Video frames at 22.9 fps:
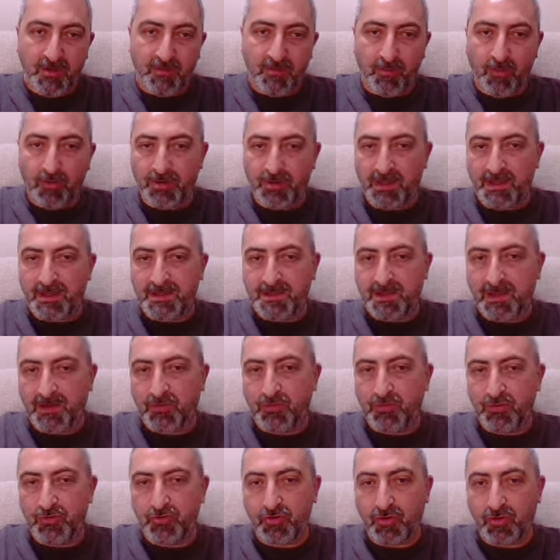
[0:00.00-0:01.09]
Modanisa
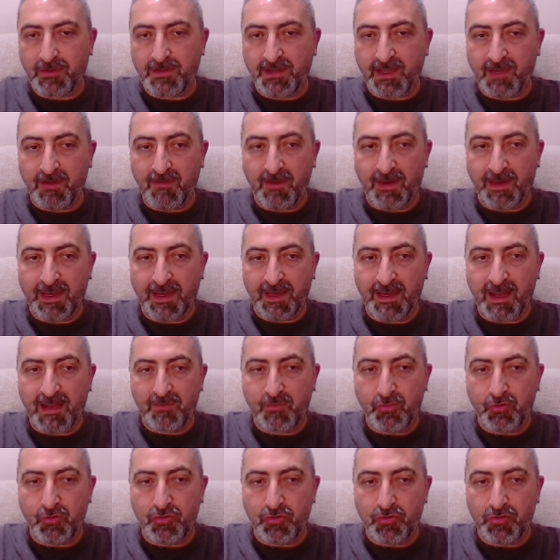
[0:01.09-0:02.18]
kurucu ortağı ve genel
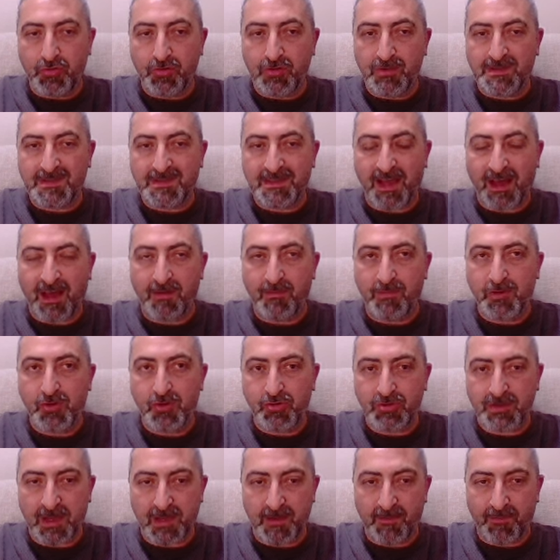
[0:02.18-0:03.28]
müdürü Sami
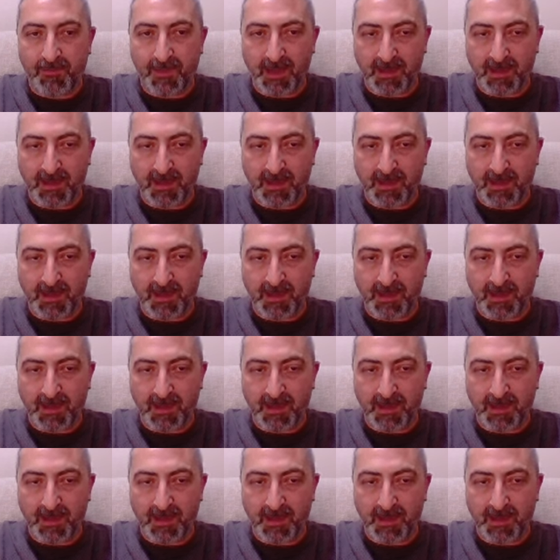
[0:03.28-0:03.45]
Güzel.